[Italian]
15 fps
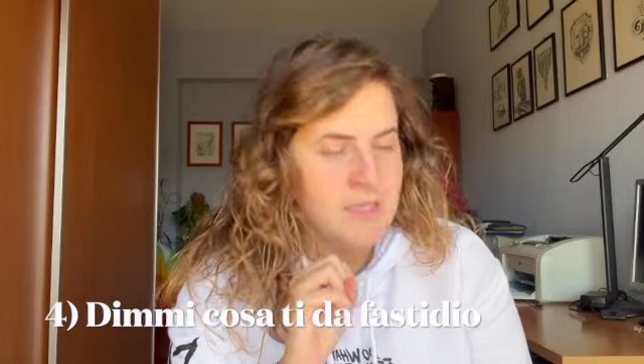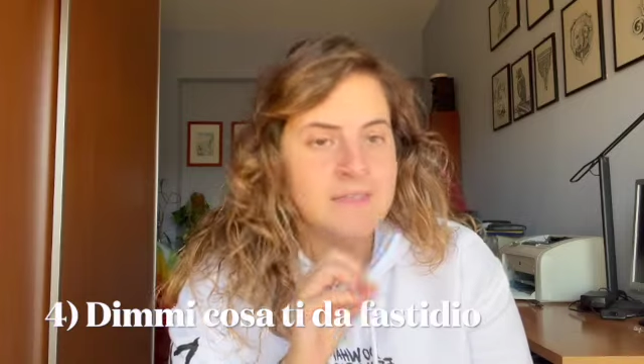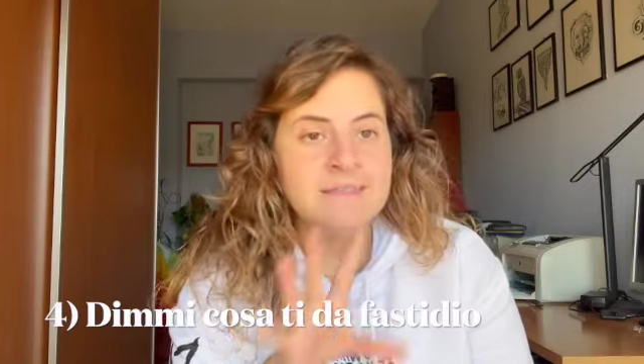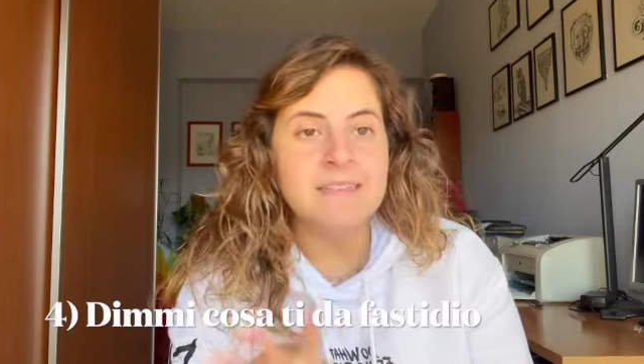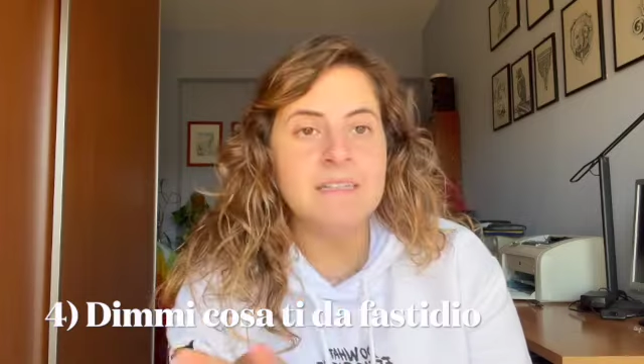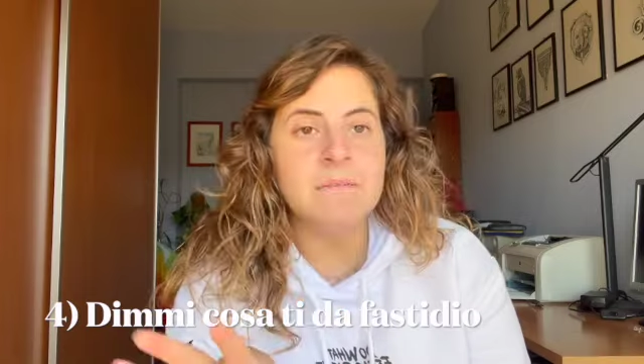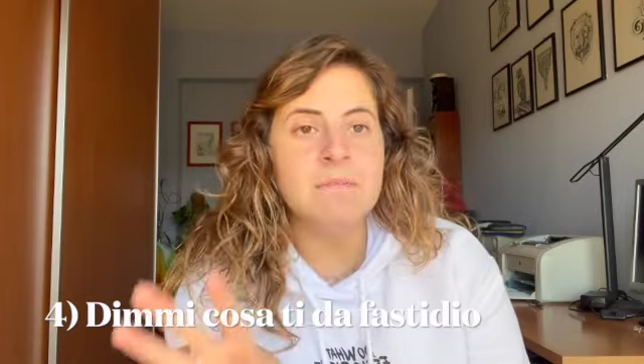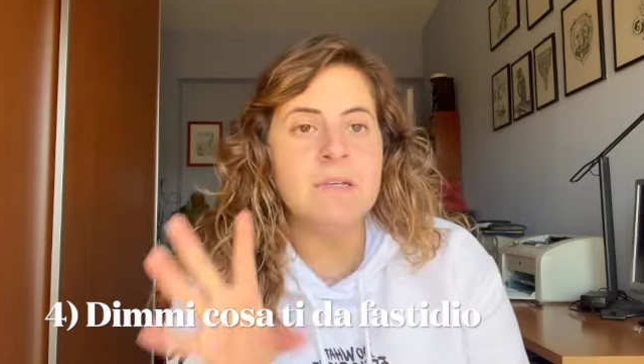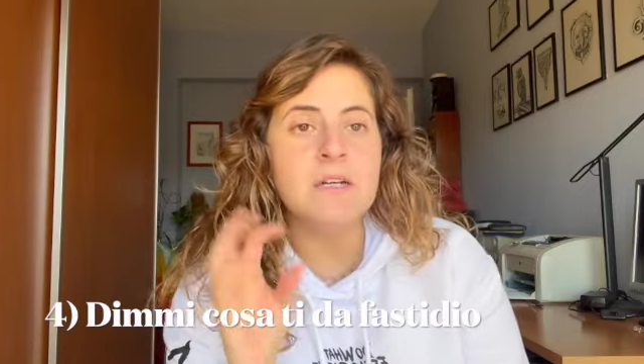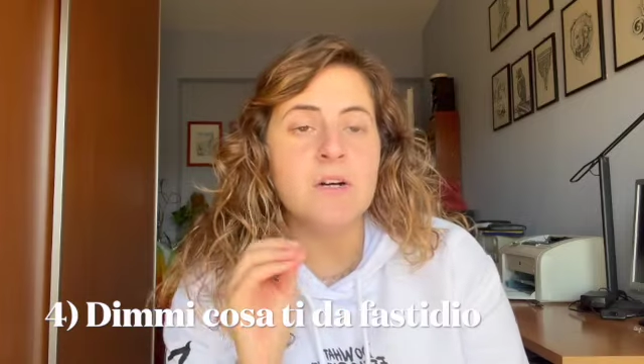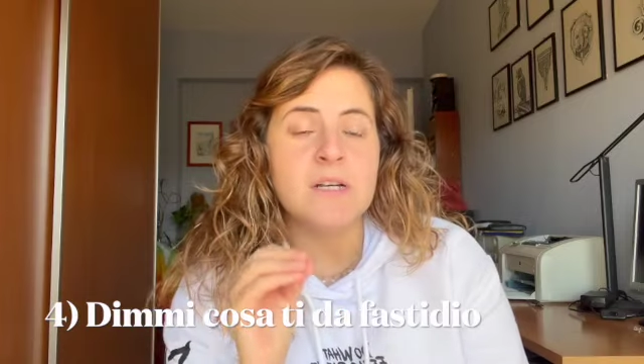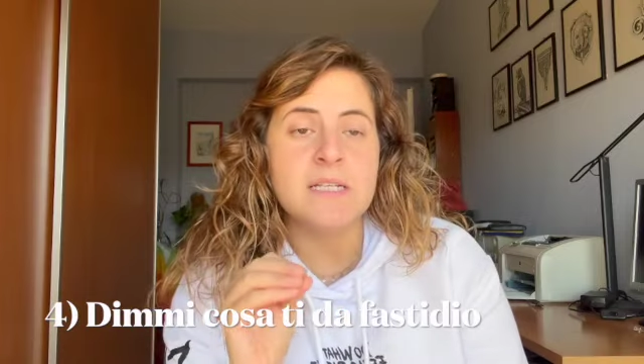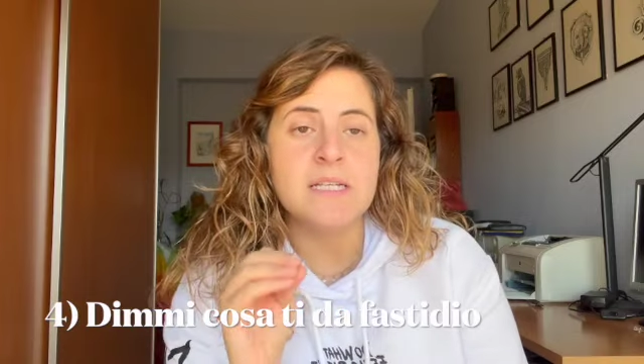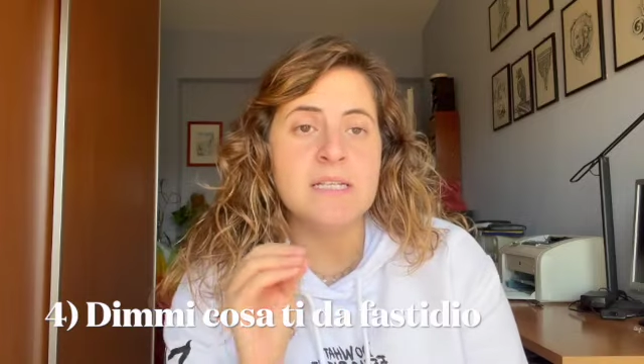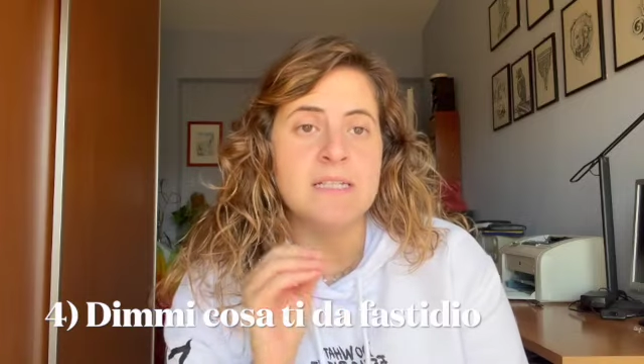Dimmi
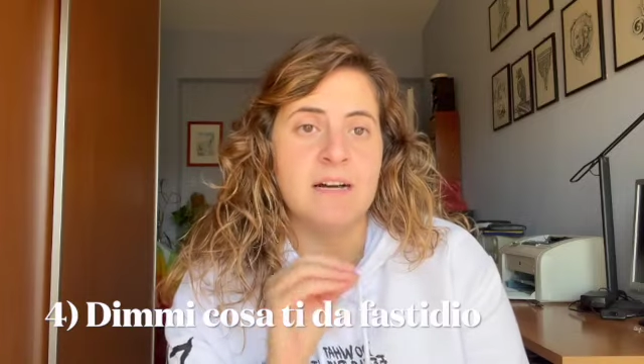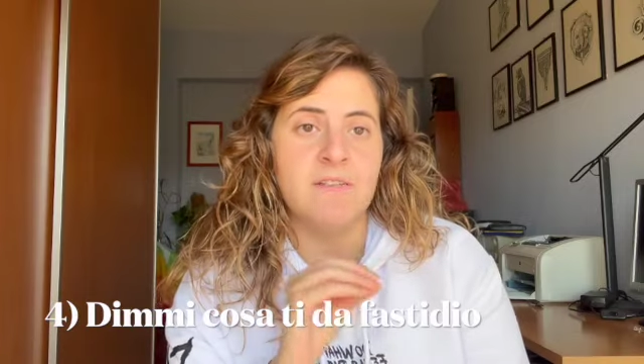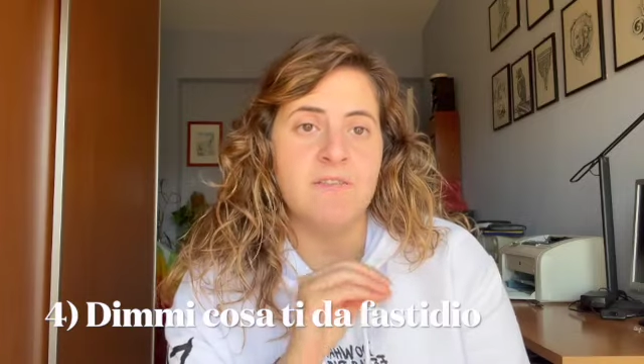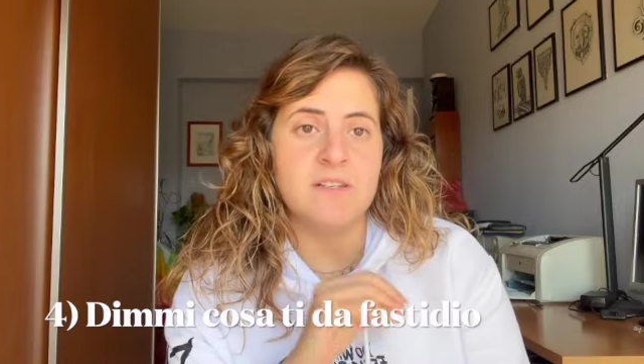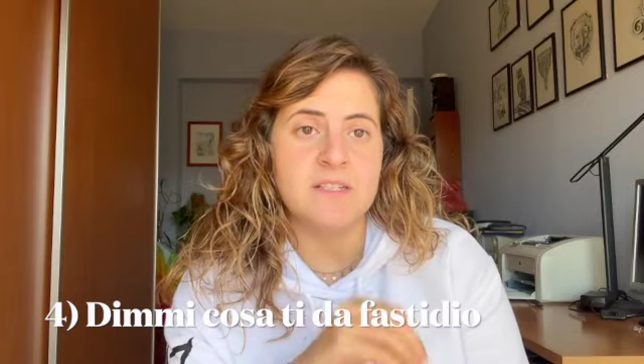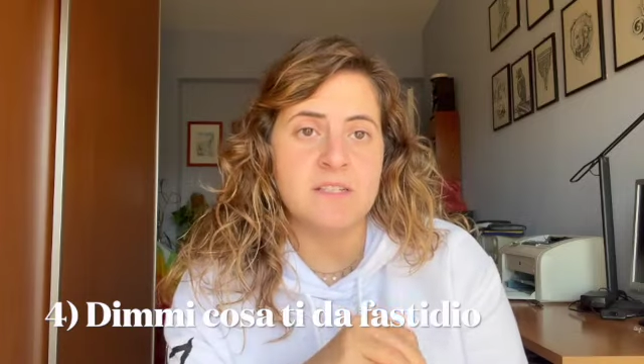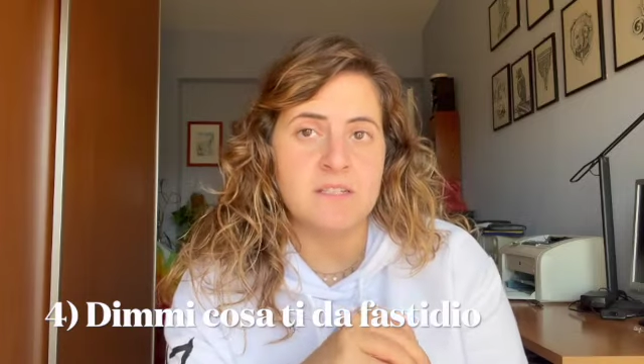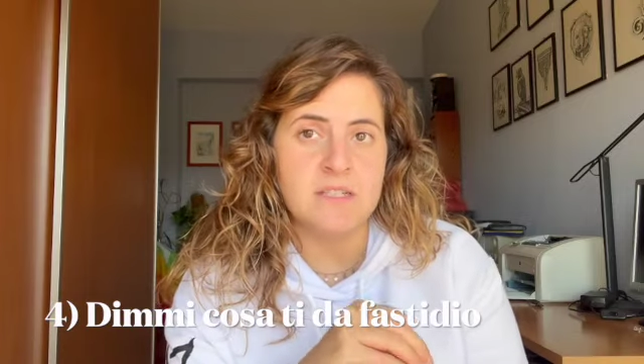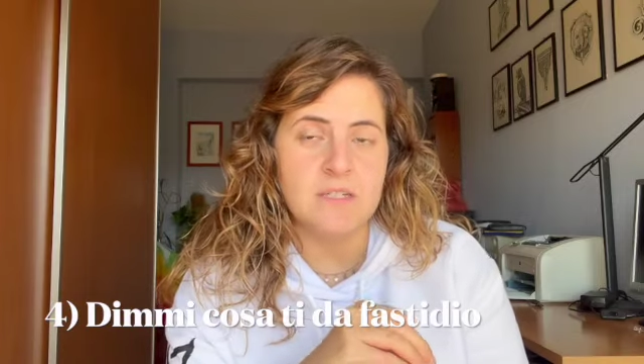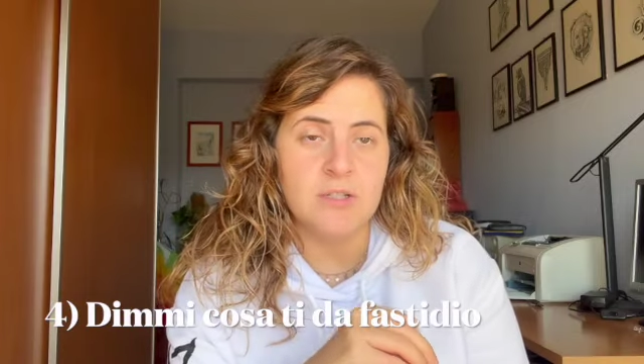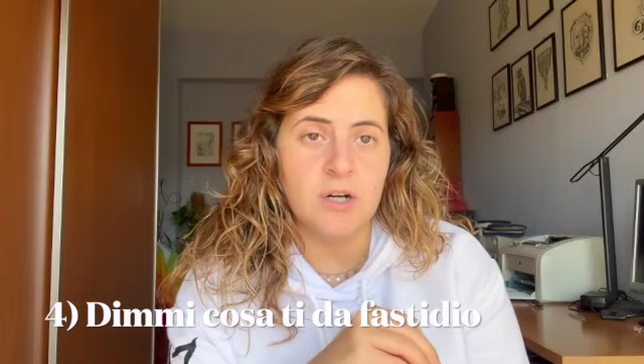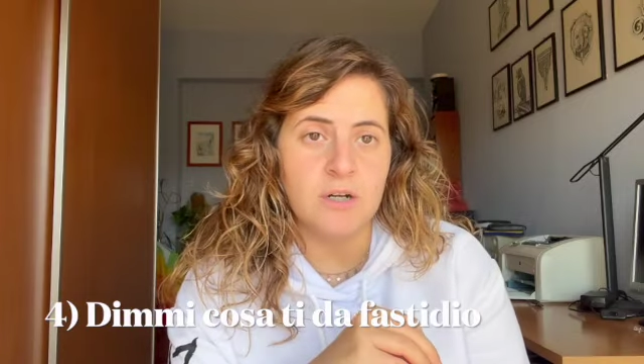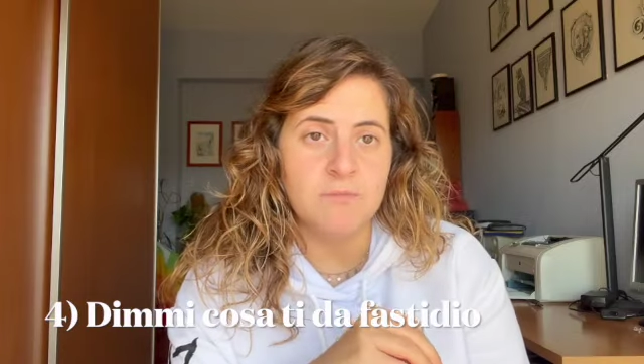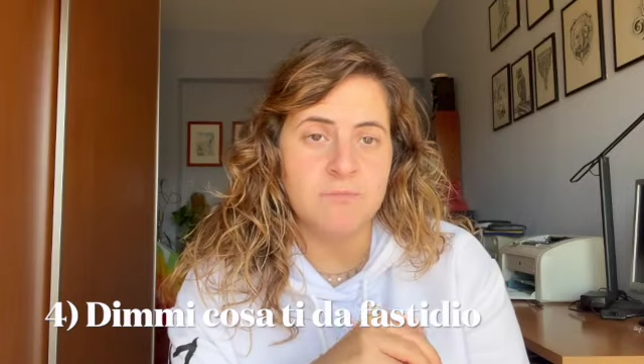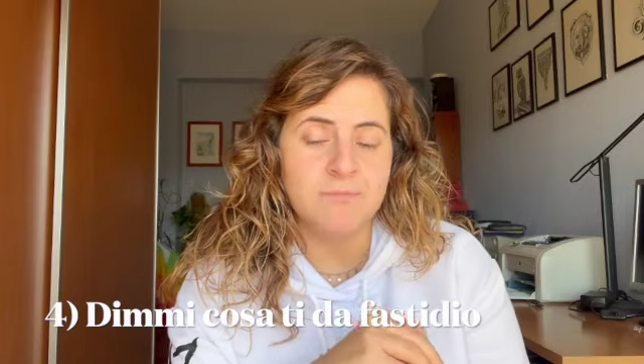cosa ti dà
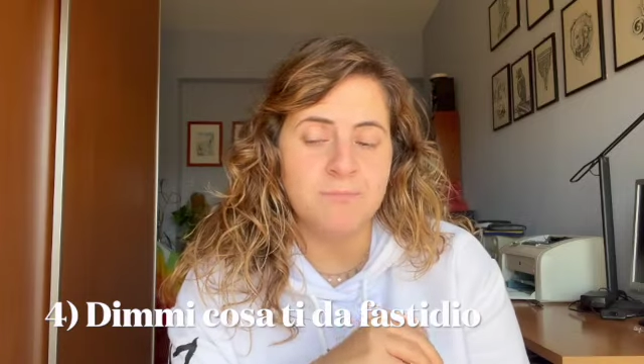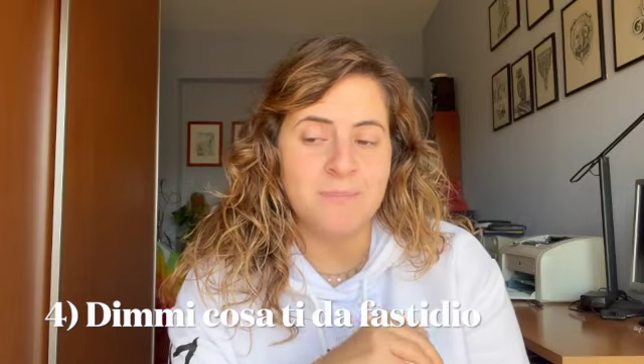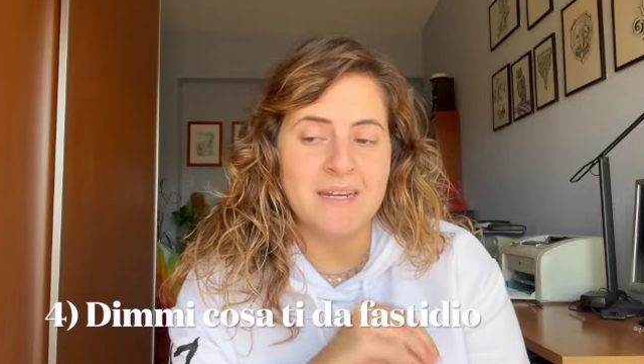fastidio,